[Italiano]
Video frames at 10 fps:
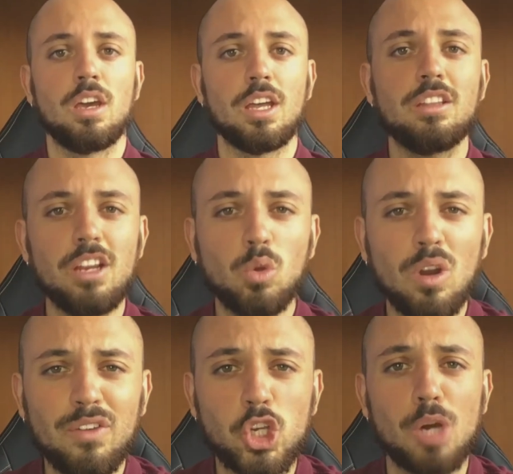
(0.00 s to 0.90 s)
E
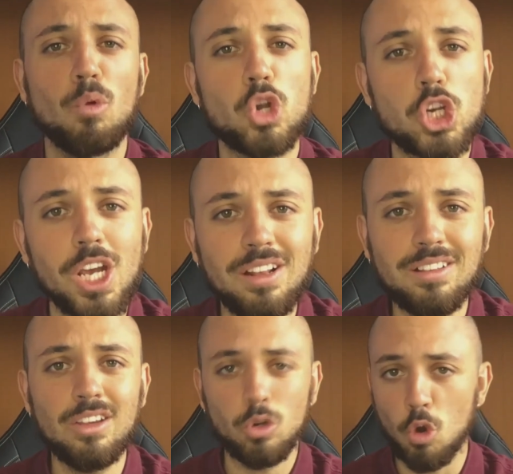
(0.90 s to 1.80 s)
addirittura facciamo
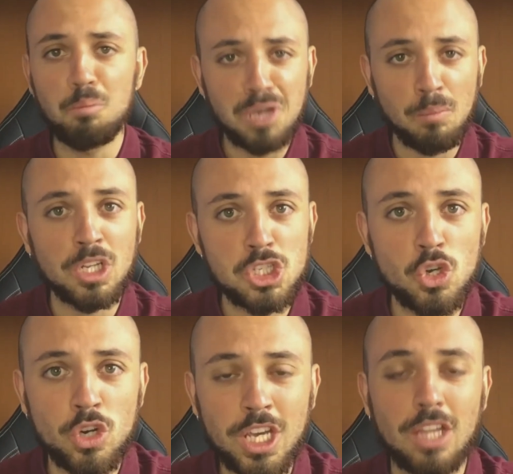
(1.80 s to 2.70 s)
scelte o compiamo
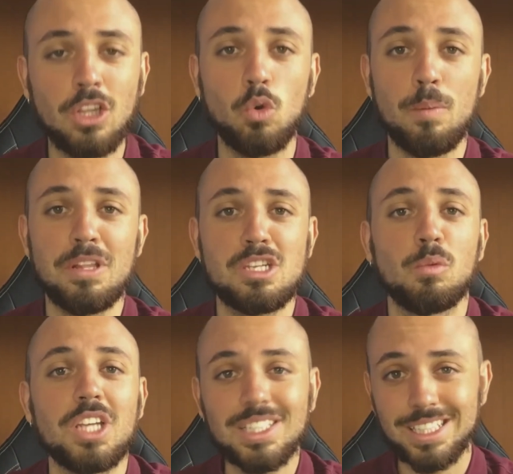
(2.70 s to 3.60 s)
azioni di cui
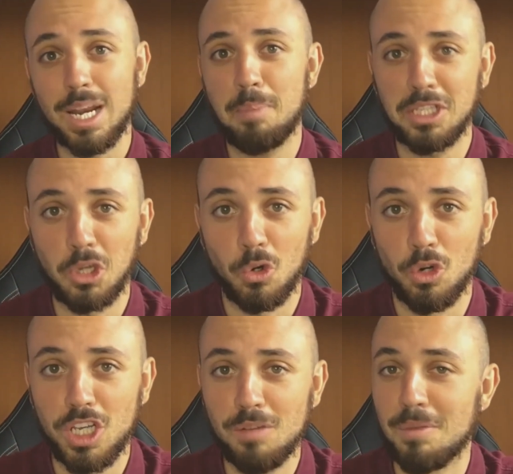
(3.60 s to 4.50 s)
pensiamo di essere
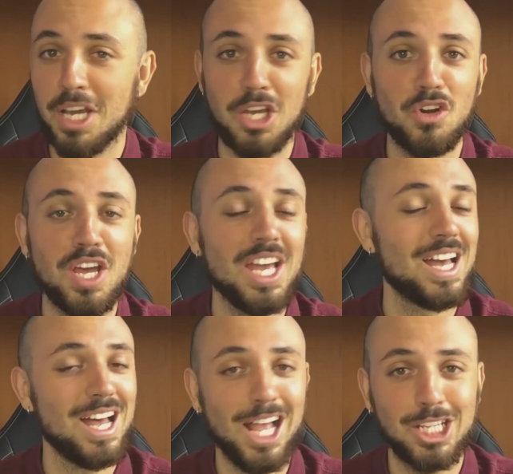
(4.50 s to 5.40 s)
padroni, ma che non
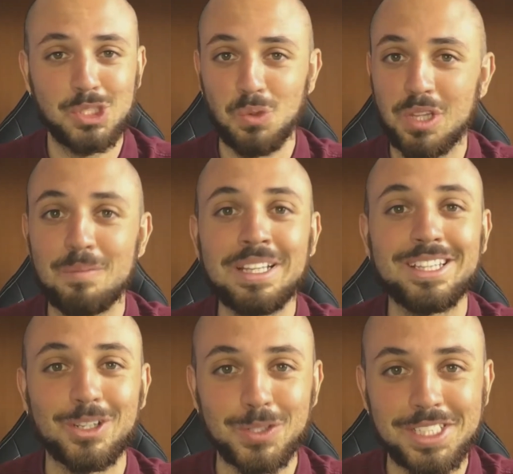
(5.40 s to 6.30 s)
è
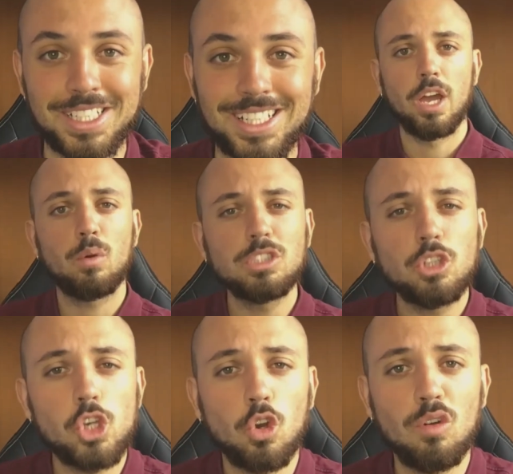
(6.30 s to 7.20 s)
assolutamente così. E
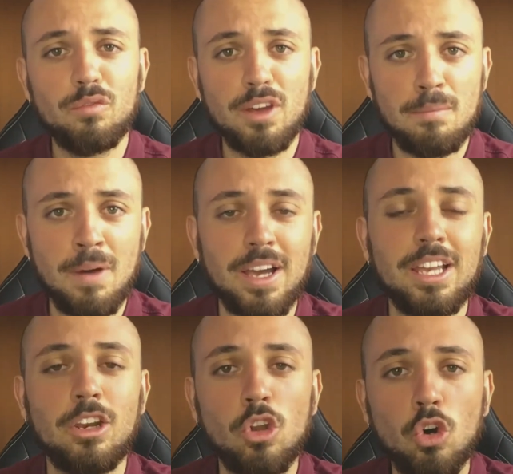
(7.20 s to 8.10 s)
questo ce lo conferma
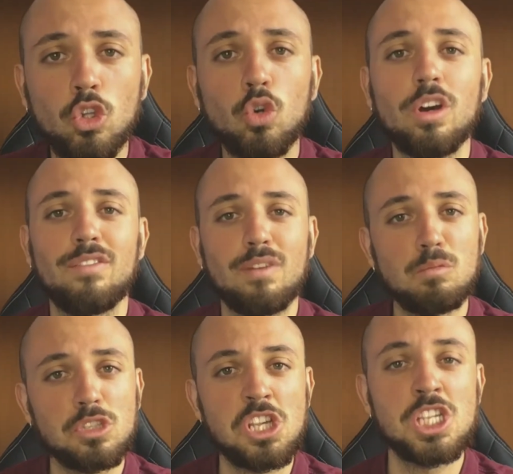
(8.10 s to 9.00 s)
il noto e
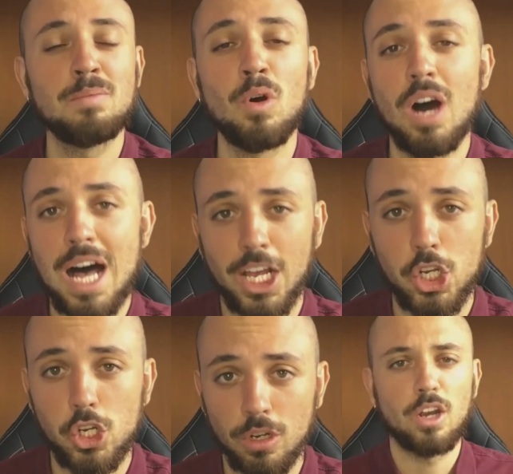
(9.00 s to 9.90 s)
famosissimo
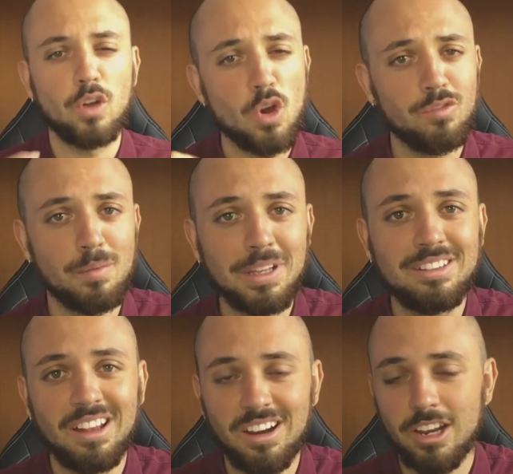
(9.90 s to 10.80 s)
Ash, che non è
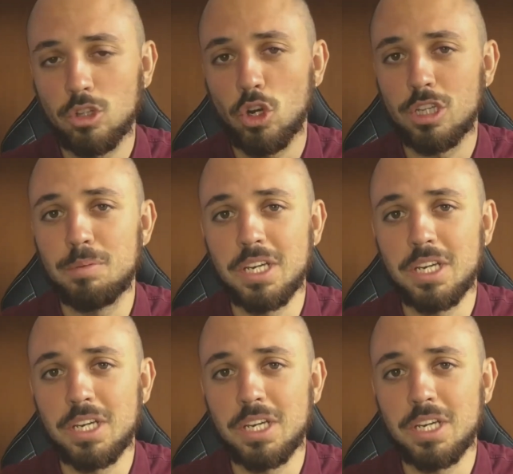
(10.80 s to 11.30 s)
ovviamente l'allenatore di